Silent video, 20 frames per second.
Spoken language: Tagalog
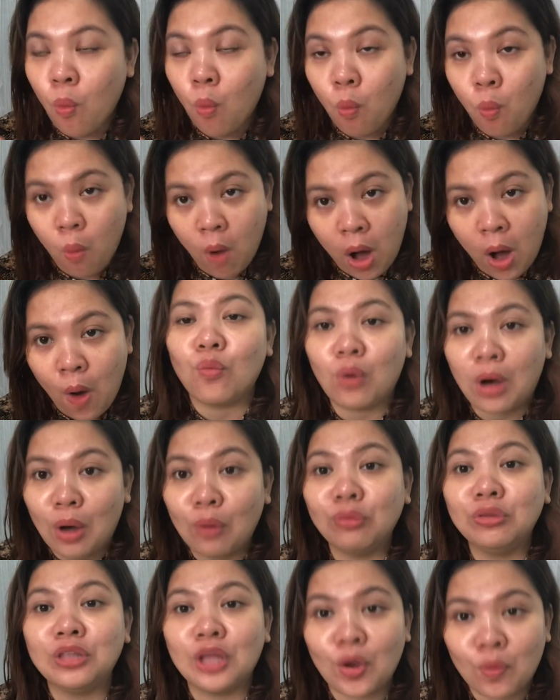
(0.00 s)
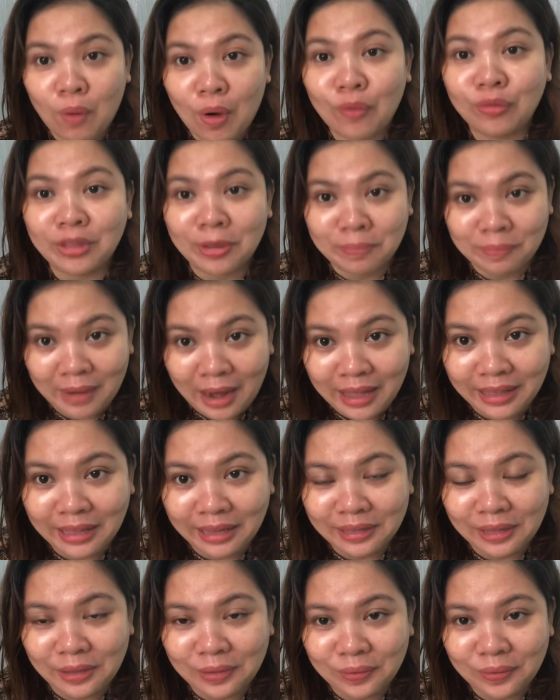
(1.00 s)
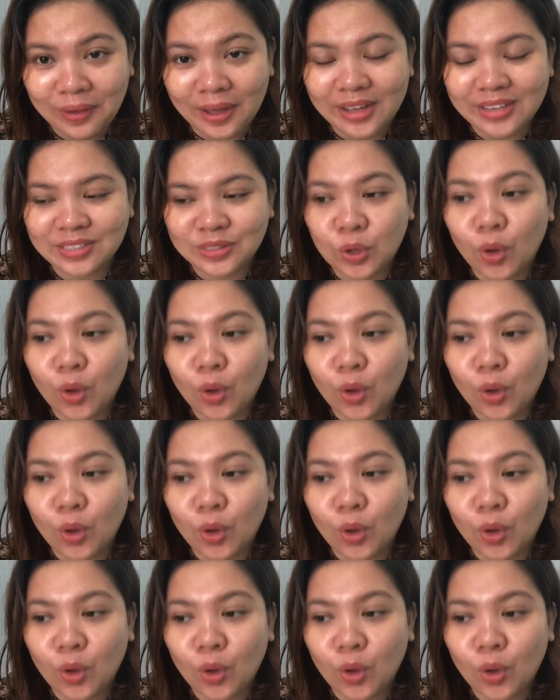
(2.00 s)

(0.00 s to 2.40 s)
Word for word: wow! Wow na wow na product na to guys.